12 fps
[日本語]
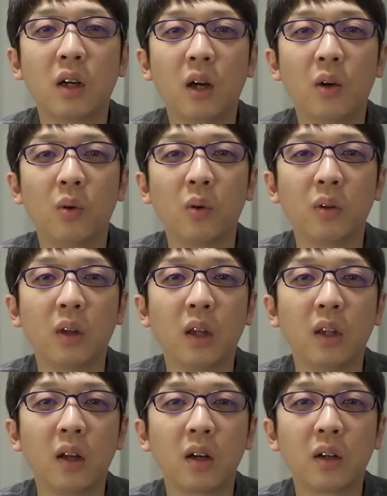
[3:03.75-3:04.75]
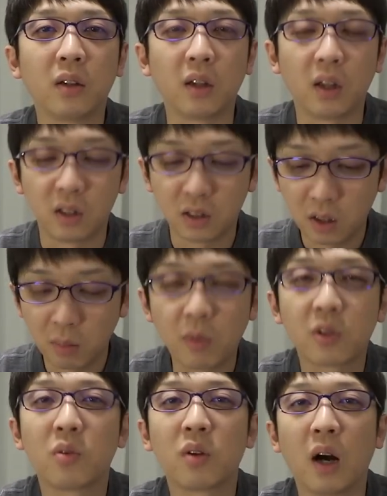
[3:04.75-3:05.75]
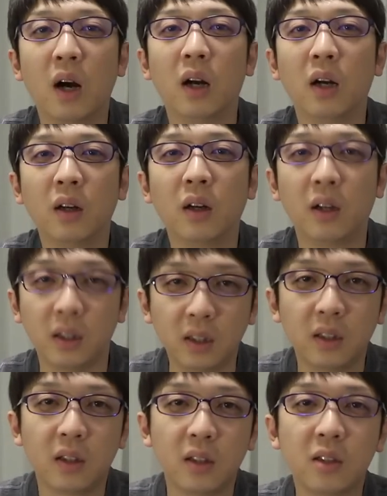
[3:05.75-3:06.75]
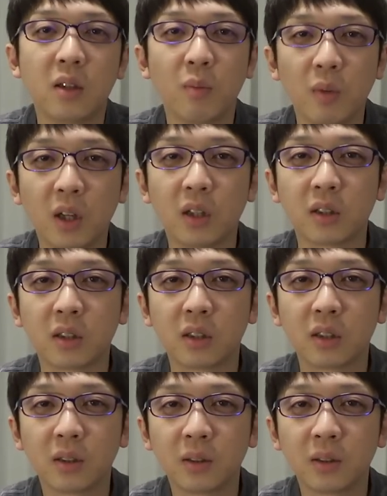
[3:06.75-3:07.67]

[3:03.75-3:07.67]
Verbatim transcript: をね、中で削ってみましょうか。はい。削ってみます。